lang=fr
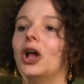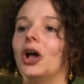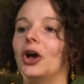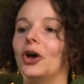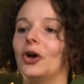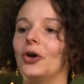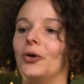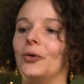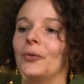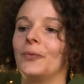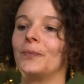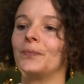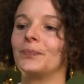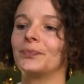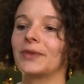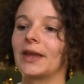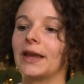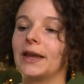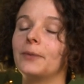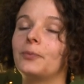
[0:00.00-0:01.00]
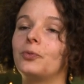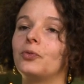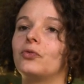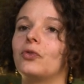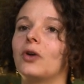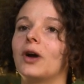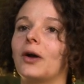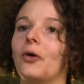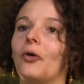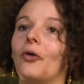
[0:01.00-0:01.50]
euh, et
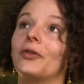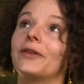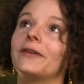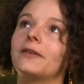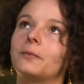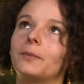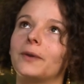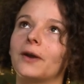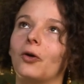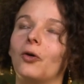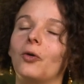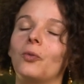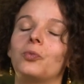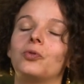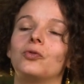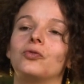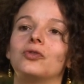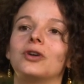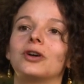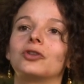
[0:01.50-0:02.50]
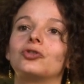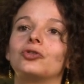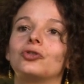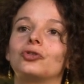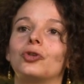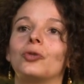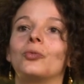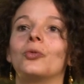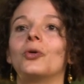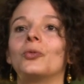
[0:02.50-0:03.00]
pouvoir, en espérant pouvoir
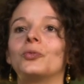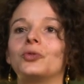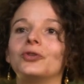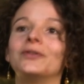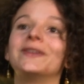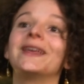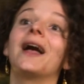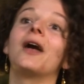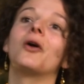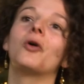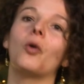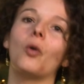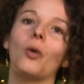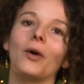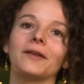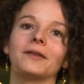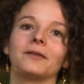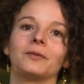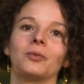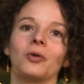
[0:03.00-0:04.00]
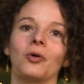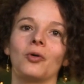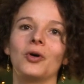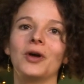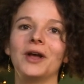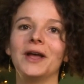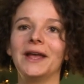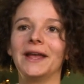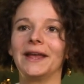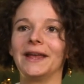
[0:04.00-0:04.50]
justement obtenir un
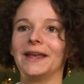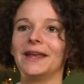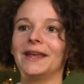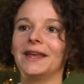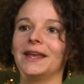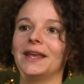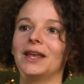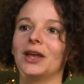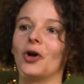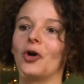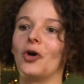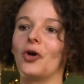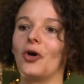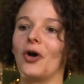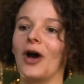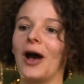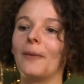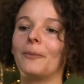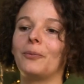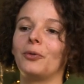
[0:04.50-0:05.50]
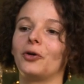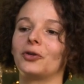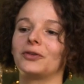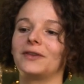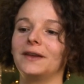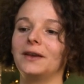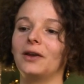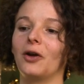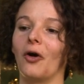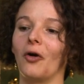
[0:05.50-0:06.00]
croisement et euh,
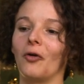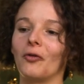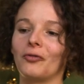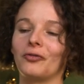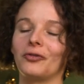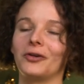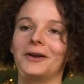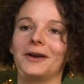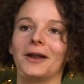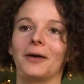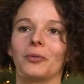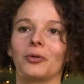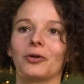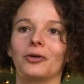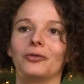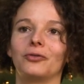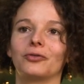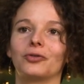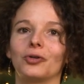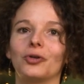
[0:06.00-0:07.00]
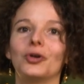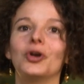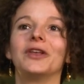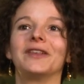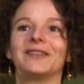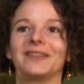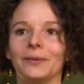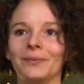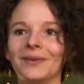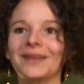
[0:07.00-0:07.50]
apporter enfin la preuve que
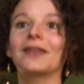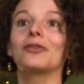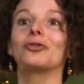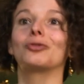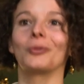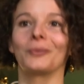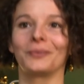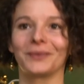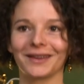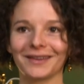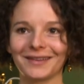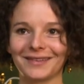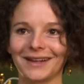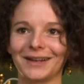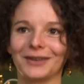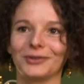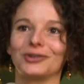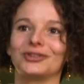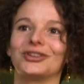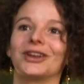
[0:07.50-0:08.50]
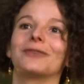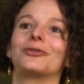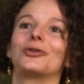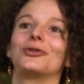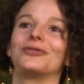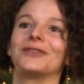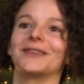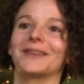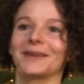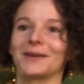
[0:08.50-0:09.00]
ces mitres sont bien celles de Jacques
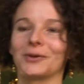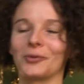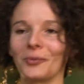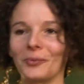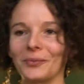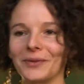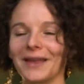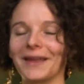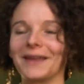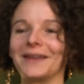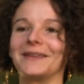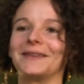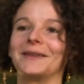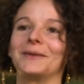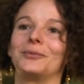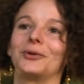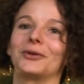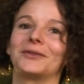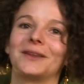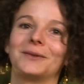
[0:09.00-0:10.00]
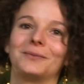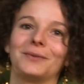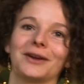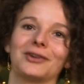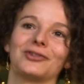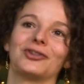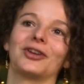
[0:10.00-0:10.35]
de Vitry, ont bien été portées par